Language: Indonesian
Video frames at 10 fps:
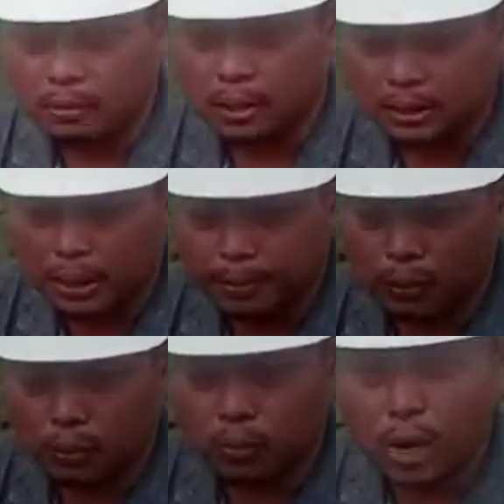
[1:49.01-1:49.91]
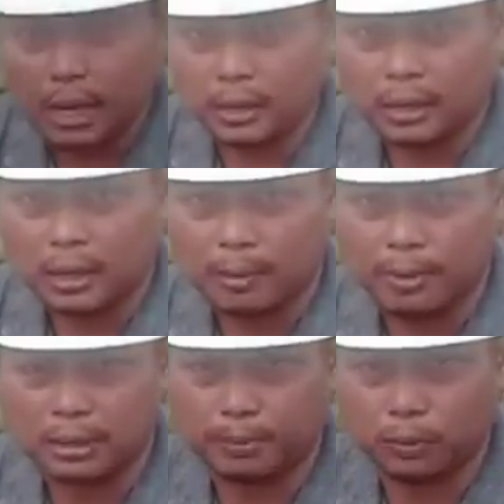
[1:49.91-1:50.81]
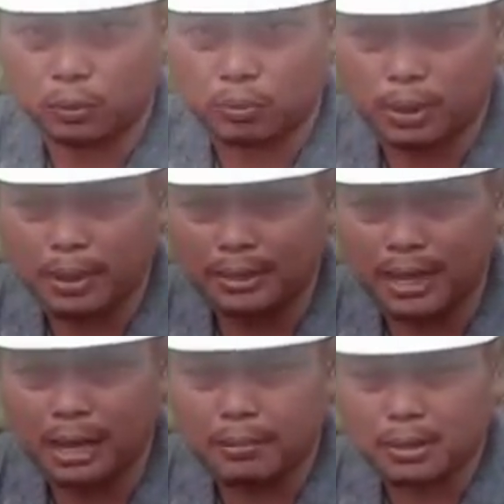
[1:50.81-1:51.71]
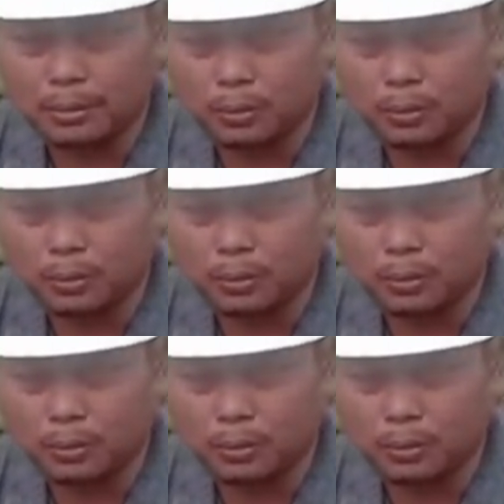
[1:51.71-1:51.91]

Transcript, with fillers: masa pertumbuhan, masa pertumbuhan batang, masa